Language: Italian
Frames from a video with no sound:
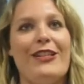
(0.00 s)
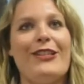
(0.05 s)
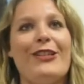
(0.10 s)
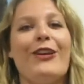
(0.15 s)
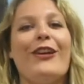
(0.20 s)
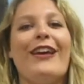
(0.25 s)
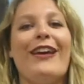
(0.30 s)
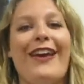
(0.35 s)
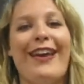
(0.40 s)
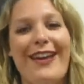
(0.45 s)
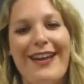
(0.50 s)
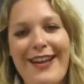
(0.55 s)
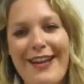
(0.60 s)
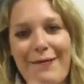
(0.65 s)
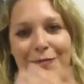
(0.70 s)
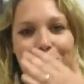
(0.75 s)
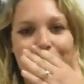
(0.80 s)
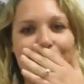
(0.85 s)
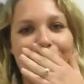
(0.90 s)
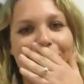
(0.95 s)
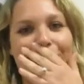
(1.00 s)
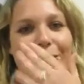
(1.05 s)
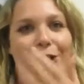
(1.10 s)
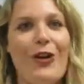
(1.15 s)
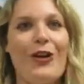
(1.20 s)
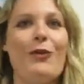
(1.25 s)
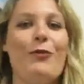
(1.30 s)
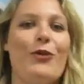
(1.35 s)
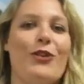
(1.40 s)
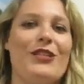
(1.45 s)
visto che
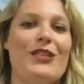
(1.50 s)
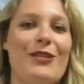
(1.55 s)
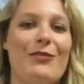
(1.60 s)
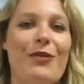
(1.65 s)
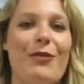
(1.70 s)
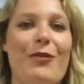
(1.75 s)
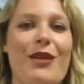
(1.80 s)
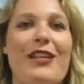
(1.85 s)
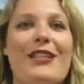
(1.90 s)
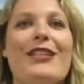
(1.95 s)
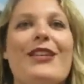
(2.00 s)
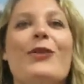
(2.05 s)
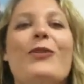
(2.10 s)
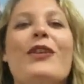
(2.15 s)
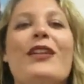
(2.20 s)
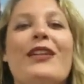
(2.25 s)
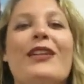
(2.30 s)
tornerò nei prossimi mesi